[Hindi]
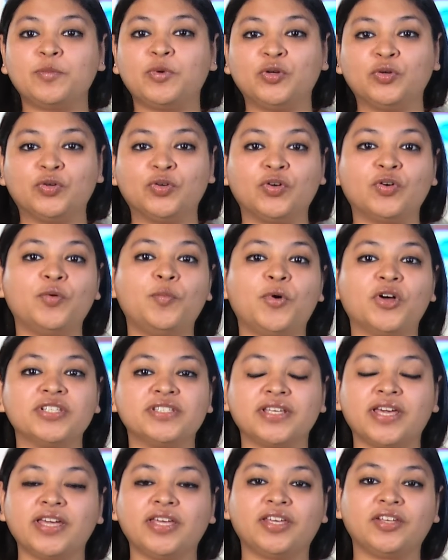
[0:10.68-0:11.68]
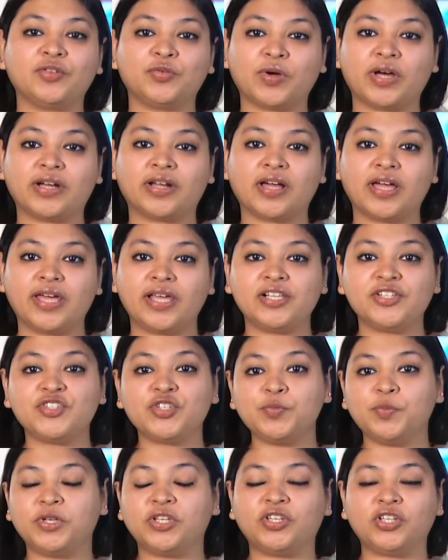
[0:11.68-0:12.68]
सब लोगों को मोजियाक के द्वारा एल
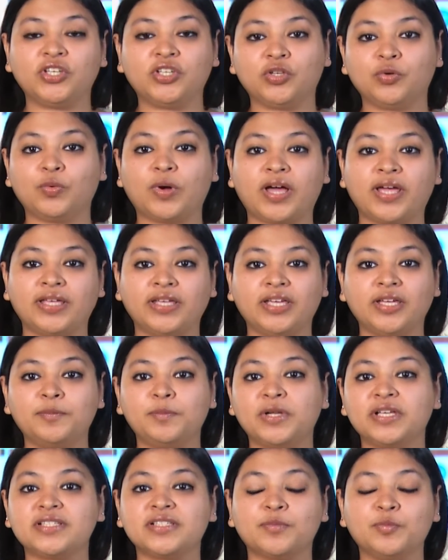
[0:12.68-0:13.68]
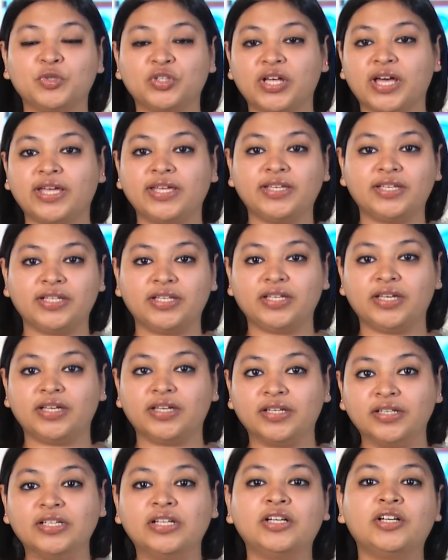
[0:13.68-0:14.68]
जी बी टी क्यू आई ए प्लस समुदाय के
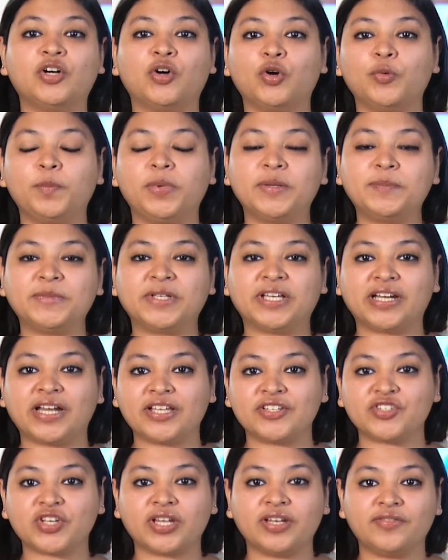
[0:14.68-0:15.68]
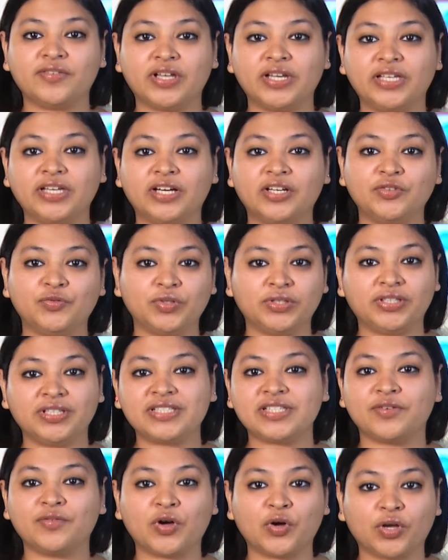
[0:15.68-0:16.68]
लिए उपलब्ध कराई जाने वाली अद्वितीय
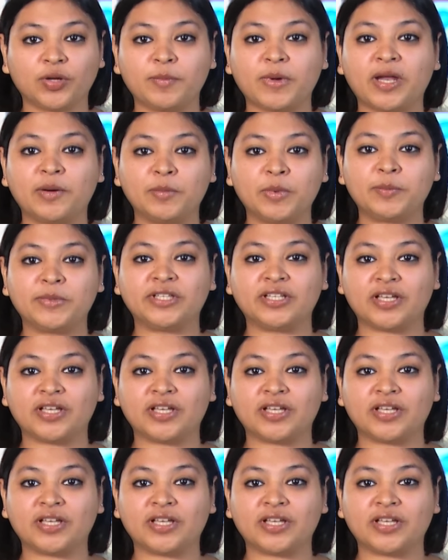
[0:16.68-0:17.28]
सेवाओं के बारे में